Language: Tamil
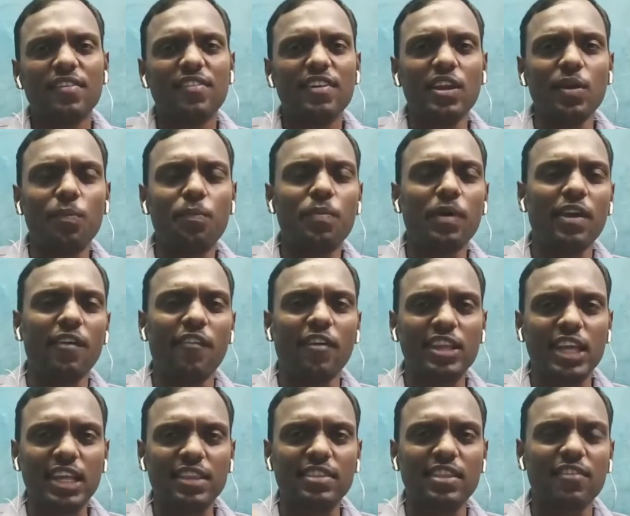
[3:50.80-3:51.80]
வெறுப்பை
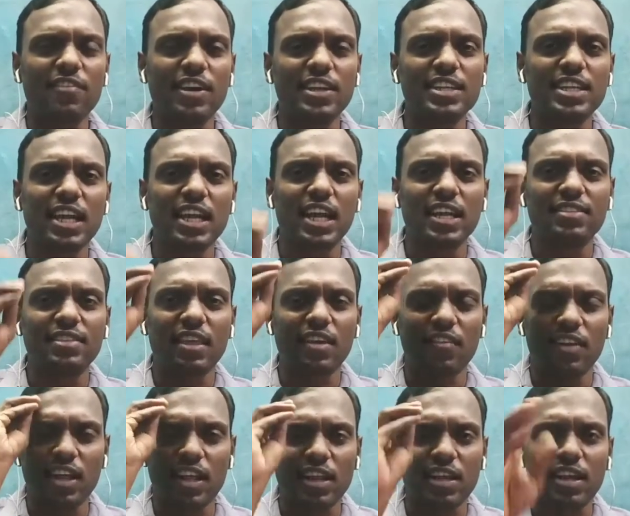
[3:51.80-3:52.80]
விதைத்து வஞ்சகத்தை
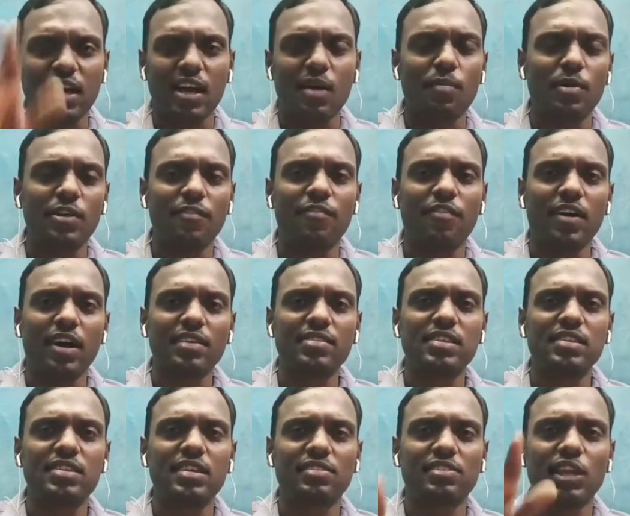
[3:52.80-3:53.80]
வளர்க்காமல்
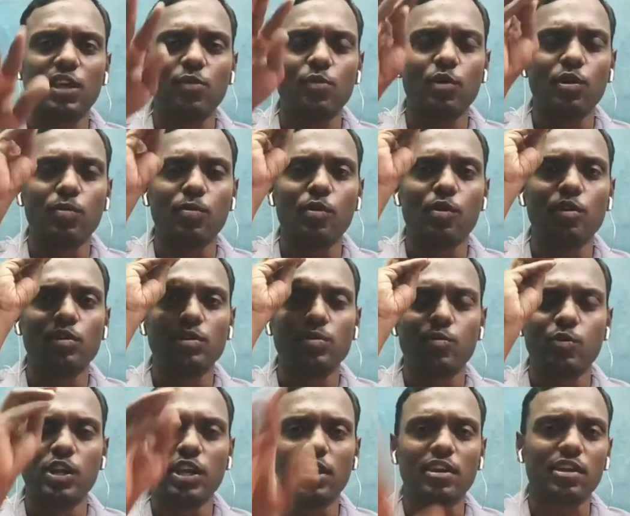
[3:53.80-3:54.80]
பாசிசத்தை
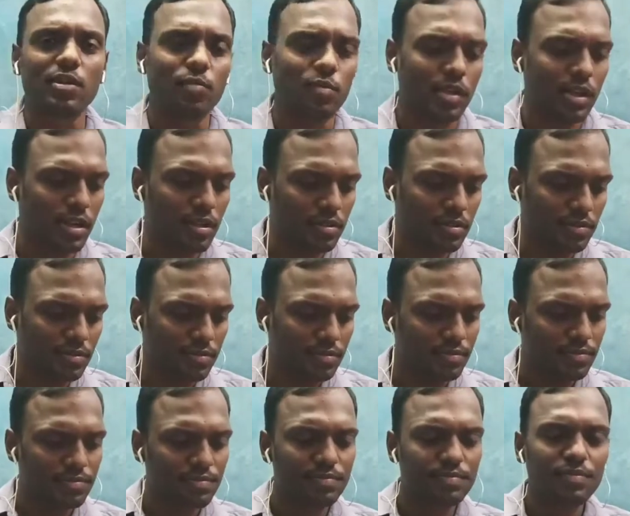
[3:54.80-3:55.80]
ஒருபோதும் ஒழிக்க முடியாது
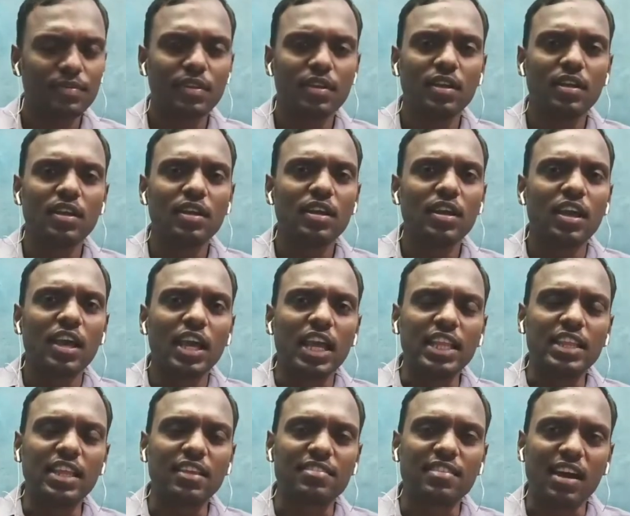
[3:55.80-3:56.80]

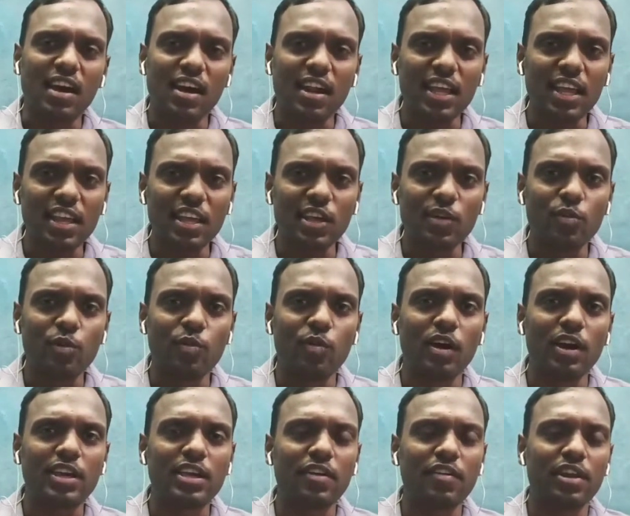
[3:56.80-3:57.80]
இந்த சாலைகளை
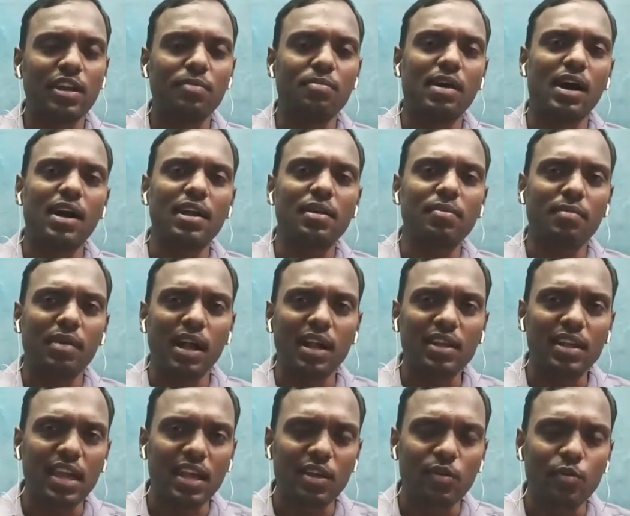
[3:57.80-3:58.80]
உருவாக்கியவர்கள் மாட
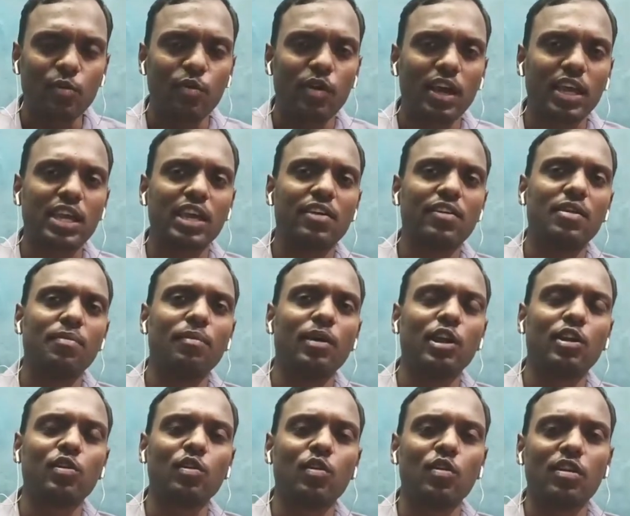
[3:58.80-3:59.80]
மாளிகைகளை உருவாக்கியவர்கள்
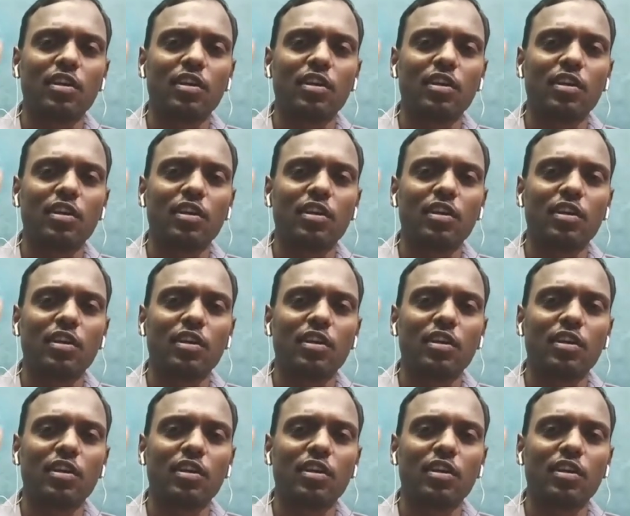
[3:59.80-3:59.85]
மெட்ரோ